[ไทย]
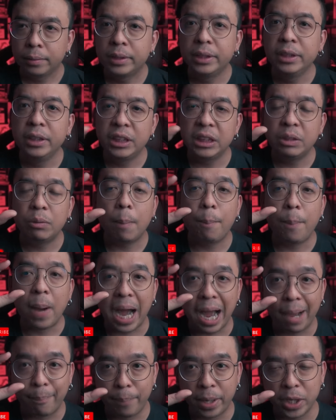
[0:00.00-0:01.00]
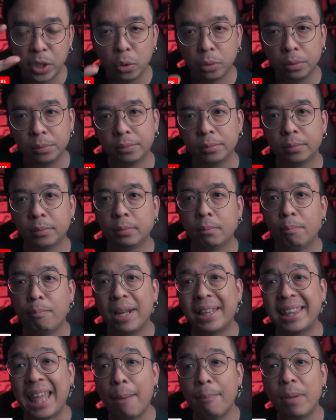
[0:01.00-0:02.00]
ขึ้นชื่อว่าภาพยนตร์
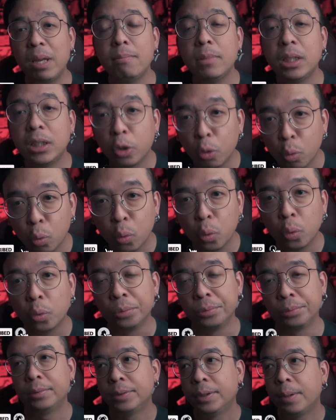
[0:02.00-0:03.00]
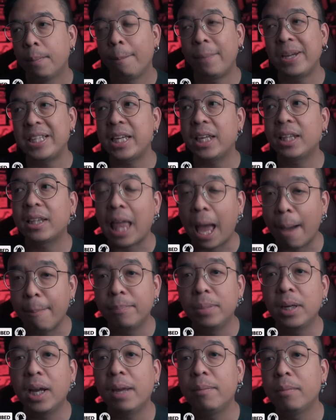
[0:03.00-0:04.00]
มันทำให้มึงดู ไม่ใช่
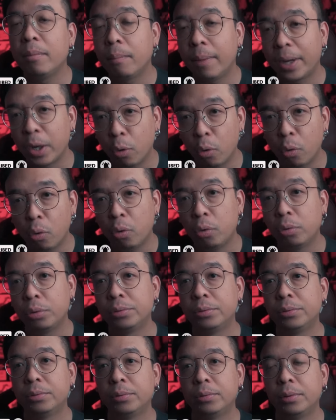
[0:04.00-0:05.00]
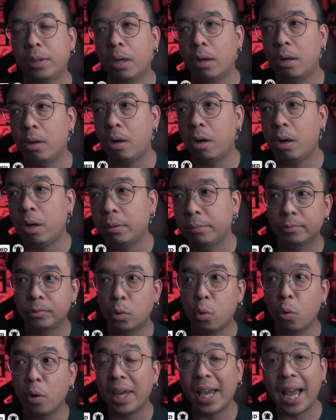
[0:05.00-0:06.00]
ทำเพื่อให้มึงมโน แล้วก็
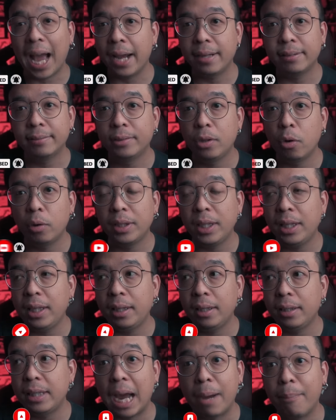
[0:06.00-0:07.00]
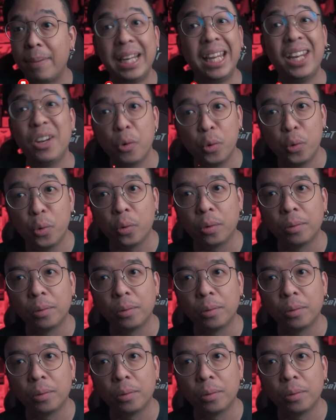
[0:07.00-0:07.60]
คุยกันโดยที่ยังไม่ได้ดู